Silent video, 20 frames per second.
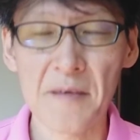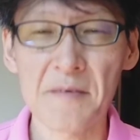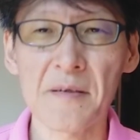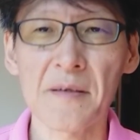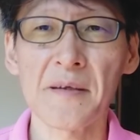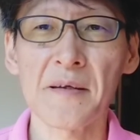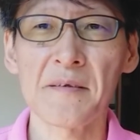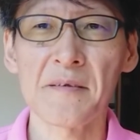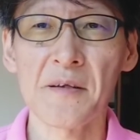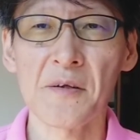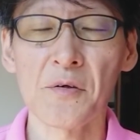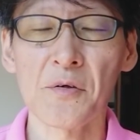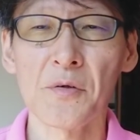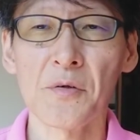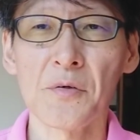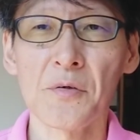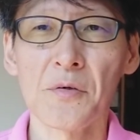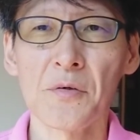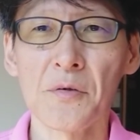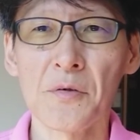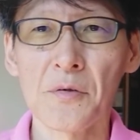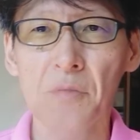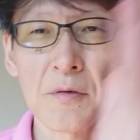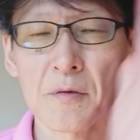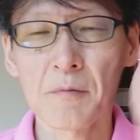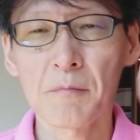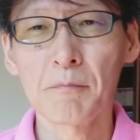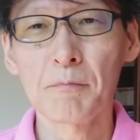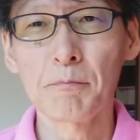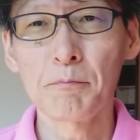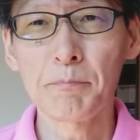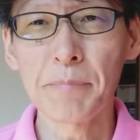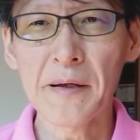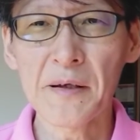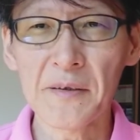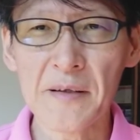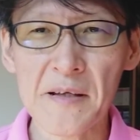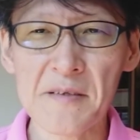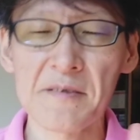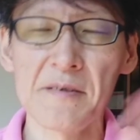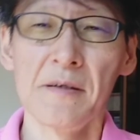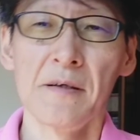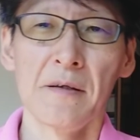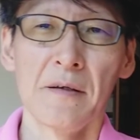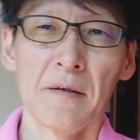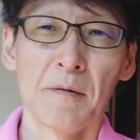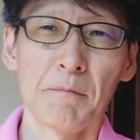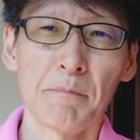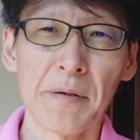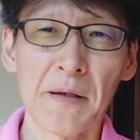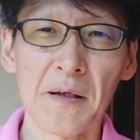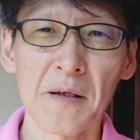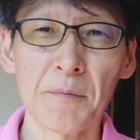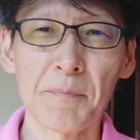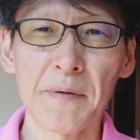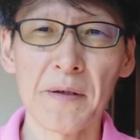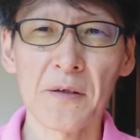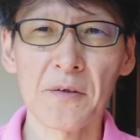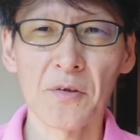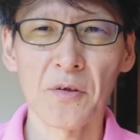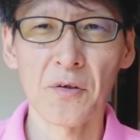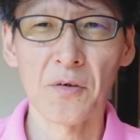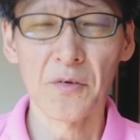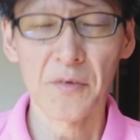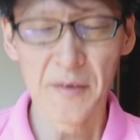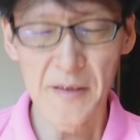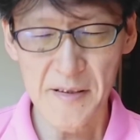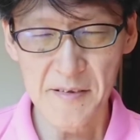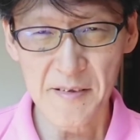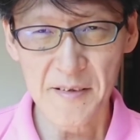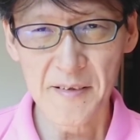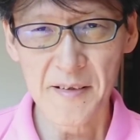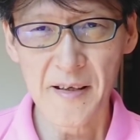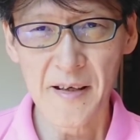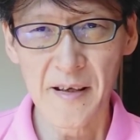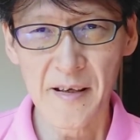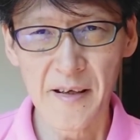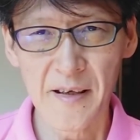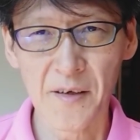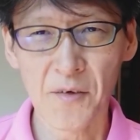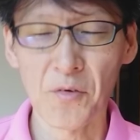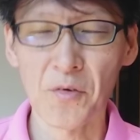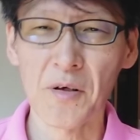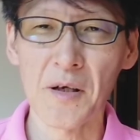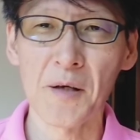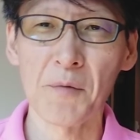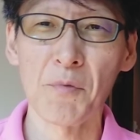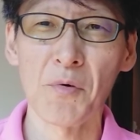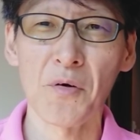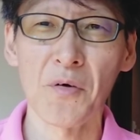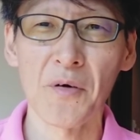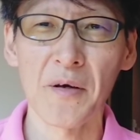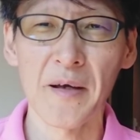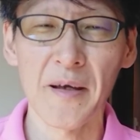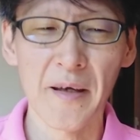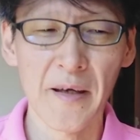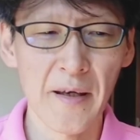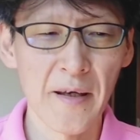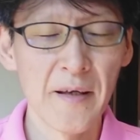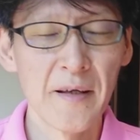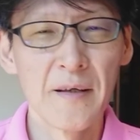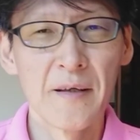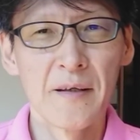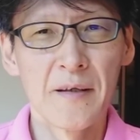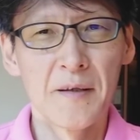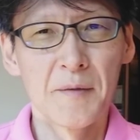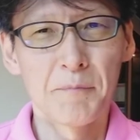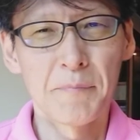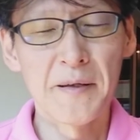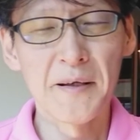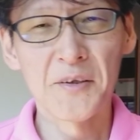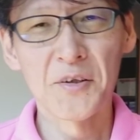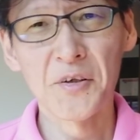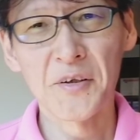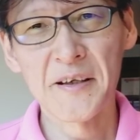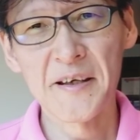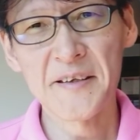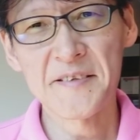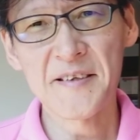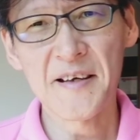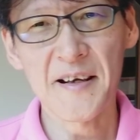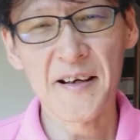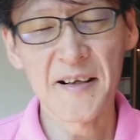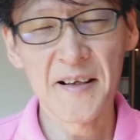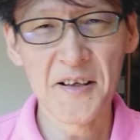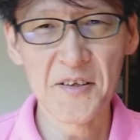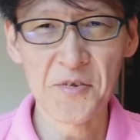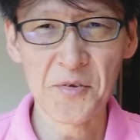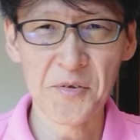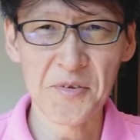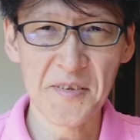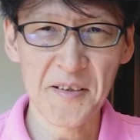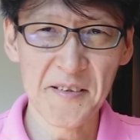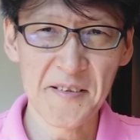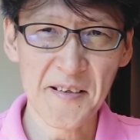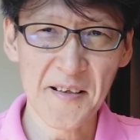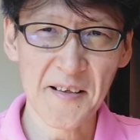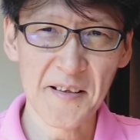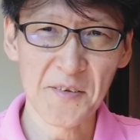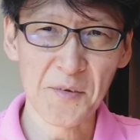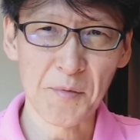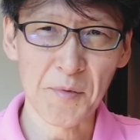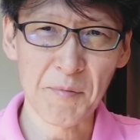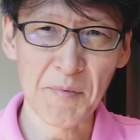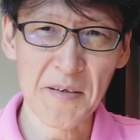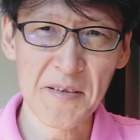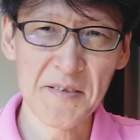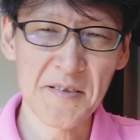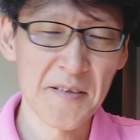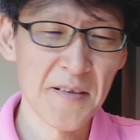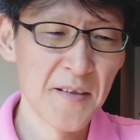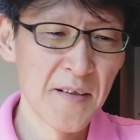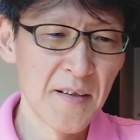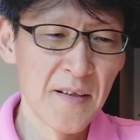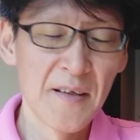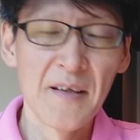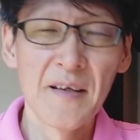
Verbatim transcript: アジアで生きてるピンクです。ピンクピンクのけいちゃんで、今回も、えー、ピンクのけいちゃん話をしていきたいなと思います。